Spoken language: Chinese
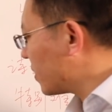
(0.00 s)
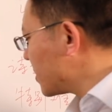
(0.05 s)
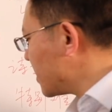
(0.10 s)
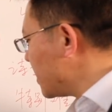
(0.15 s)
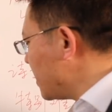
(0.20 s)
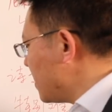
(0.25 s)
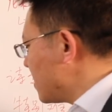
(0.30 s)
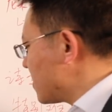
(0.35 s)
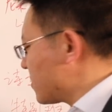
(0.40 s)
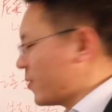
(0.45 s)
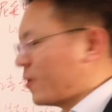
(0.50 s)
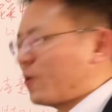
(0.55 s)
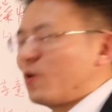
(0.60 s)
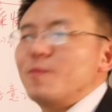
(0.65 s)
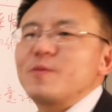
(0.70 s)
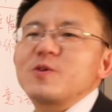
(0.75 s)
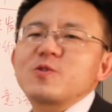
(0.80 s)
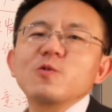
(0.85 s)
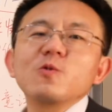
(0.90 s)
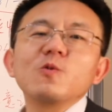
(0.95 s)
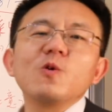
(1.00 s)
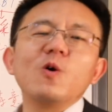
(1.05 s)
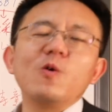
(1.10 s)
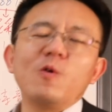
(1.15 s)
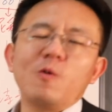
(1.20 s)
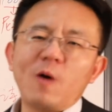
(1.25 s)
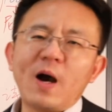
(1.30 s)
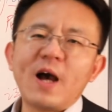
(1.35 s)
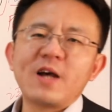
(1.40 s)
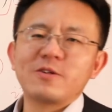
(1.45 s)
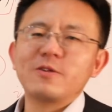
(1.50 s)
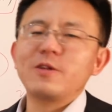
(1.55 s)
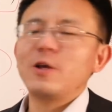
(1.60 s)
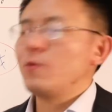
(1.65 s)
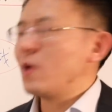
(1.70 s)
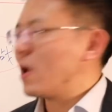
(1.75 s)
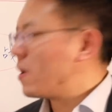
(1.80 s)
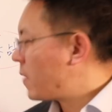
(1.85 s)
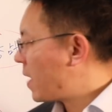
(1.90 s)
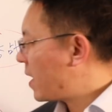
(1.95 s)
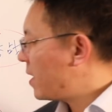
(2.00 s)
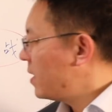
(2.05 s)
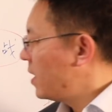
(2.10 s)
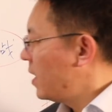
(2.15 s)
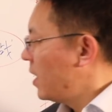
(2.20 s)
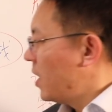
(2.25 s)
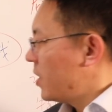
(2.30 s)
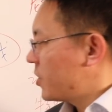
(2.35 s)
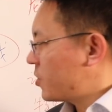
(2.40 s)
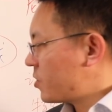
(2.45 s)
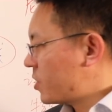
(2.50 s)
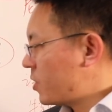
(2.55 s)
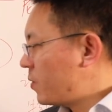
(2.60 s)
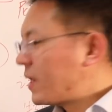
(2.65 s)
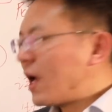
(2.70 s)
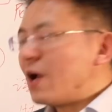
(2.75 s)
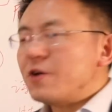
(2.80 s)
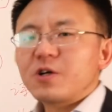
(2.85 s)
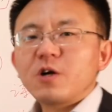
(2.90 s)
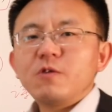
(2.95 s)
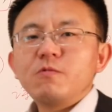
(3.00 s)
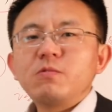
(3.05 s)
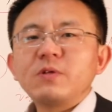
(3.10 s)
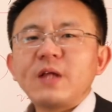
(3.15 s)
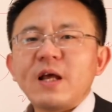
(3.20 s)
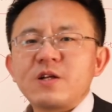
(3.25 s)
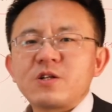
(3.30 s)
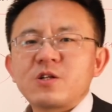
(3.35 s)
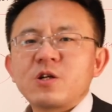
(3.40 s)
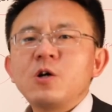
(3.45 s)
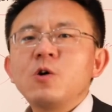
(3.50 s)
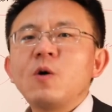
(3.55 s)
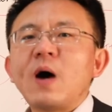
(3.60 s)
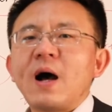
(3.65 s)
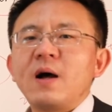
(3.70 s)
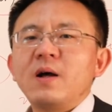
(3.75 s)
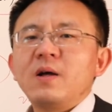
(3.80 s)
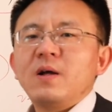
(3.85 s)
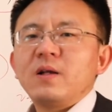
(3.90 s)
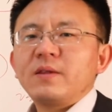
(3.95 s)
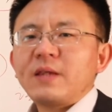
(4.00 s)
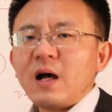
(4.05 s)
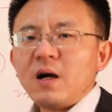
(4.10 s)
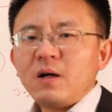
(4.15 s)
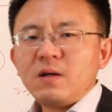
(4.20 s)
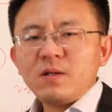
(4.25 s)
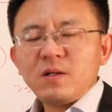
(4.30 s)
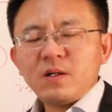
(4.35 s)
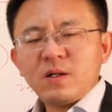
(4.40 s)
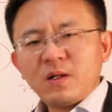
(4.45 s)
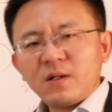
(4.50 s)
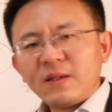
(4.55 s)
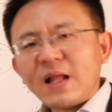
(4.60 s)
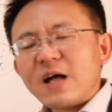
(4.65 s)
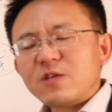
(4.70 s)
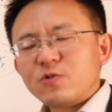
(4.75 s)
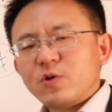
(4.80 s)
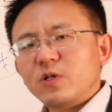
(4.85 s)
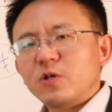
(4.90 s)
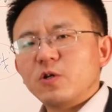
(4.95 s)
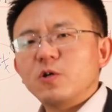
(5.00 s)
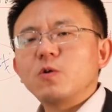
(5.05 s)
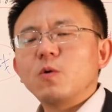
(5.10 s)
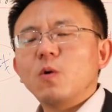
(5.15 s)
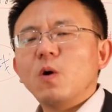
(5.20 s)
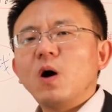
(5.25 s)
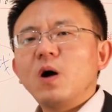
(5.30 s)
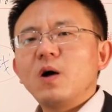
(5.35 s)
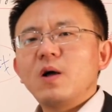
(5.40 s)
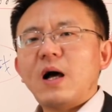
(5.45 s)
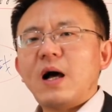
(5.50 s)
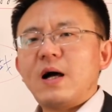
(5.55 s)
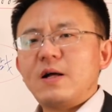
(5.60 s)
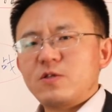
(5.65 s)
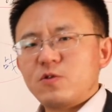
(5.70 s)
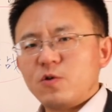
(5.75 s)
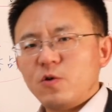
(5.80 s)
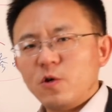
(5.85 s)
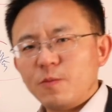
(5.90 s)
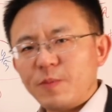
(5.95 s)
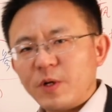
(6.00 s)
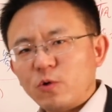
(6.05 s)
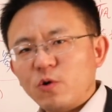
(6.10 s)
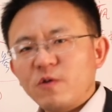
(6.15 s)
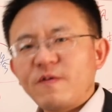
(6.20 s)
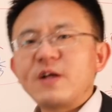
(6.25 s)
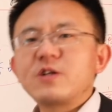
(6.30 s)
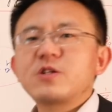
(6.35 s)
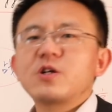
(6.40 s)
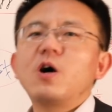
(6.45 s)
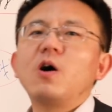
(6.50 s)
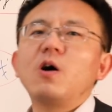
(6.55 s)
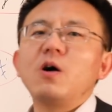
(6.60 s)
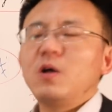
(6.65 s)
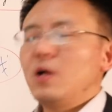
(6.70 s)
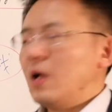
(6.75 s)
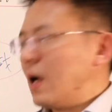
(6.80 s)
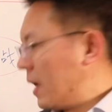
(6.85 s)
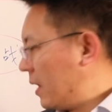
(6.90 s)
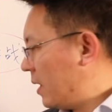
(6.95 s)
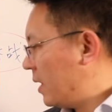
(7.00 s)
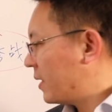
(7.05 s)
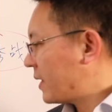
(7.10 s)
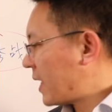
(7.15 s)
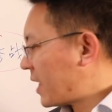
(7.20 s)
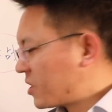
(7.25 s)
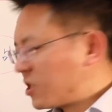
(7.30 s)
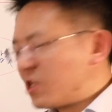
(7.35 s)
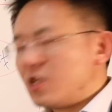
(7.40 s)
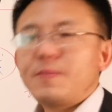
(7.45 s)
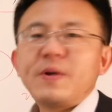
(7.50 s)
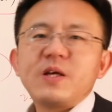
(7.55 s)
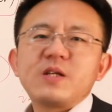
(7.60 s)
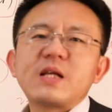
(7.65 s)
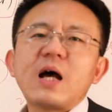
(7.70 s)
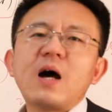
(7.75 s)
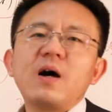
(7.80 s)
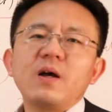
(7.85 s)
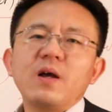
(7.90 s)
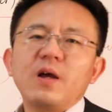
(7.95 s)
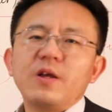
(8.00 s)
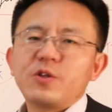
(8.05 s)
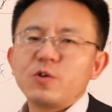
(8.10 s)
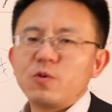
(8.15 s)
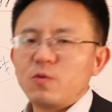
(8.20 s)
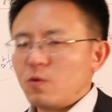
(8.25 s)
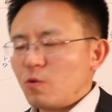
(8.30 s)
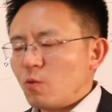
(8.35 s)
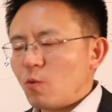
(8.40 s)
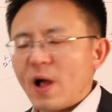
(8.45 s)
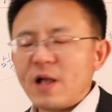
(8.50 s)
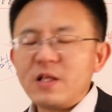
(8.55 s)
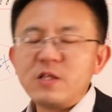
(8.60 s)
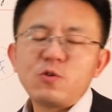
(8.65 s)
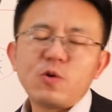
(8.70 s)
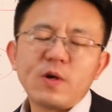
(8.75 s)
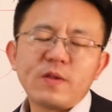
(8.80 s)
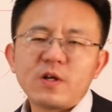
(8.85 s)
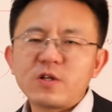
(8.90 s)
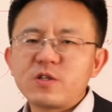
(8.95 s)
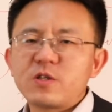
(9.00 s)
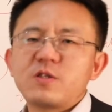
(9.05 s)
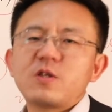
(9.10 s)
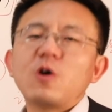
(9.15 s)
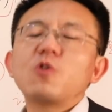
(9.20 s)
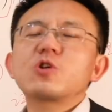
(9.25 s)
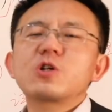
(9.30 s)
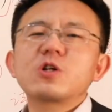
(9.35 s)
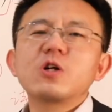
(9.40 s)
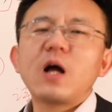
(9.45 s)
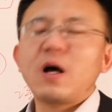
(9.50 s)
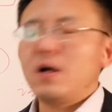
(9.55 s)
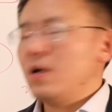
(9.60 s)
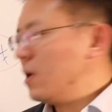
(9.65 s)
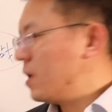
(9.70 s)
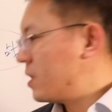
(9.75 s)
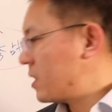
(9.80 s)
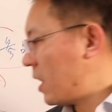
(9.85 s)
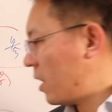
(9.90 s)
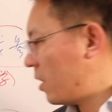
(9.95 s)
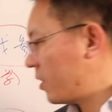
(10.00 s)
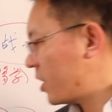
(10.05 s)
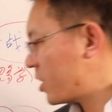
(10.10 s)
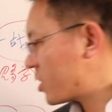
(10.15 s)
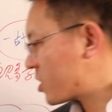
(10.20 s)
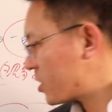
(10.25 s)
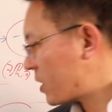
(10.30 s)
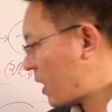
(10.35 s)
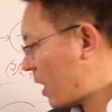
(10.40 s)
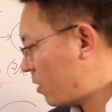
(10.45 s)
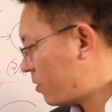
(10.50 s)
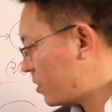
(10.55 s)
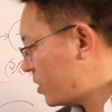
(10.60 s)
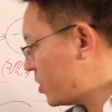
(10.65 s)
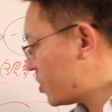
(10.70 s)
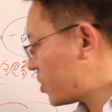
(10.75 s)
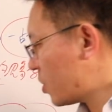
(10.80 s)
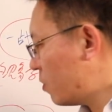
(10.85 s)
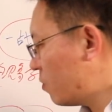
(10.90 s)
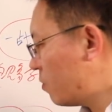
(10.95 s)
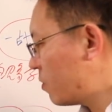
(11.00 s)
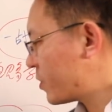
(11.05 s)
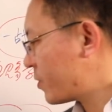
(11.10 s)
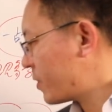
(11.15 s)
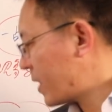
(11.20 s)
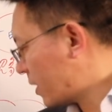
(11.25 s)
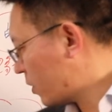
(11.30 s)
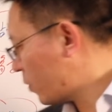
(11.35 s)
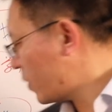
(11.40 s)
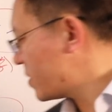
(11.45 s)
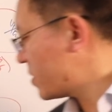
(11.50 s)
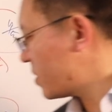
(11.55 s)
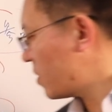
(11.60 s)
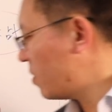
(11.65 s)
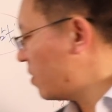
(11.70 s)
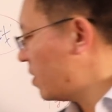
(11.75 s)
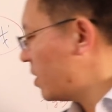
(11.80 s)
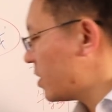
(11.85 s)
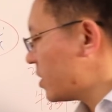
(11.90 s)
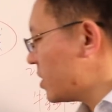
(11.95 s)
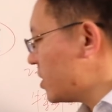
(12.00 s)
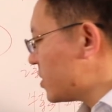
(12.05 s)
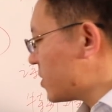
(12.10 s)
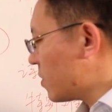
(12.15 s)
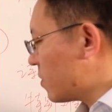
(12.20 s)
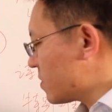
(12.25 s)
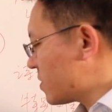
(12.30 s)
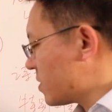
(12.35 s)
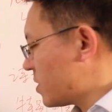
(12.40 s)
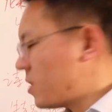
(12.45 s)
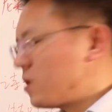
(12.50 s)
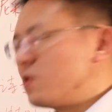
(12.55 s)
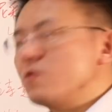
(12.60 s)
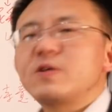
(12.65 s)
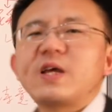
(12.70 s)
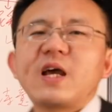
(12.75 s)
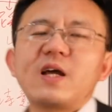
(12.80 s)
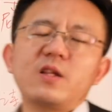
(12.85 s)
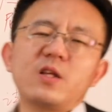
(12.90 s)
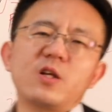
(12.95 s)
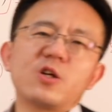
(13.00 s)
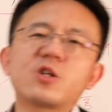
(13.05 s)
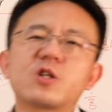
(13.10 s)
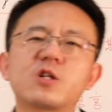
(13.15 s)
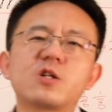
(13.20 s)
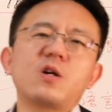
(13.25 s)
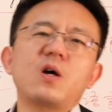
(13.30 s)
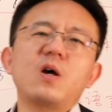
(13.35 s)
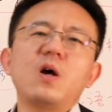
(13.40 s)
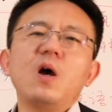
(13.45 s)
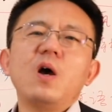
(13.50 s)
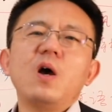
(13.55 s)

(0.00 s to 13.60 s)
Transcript: 德经》，所以和我们中国文化还是有点渊源。就是因为他有这个污点之后啊，当纳粹德国啊最后被推翻之后啊，他基本上就完全的消失了。然后一直到一九五九年退休，一九七六年离世，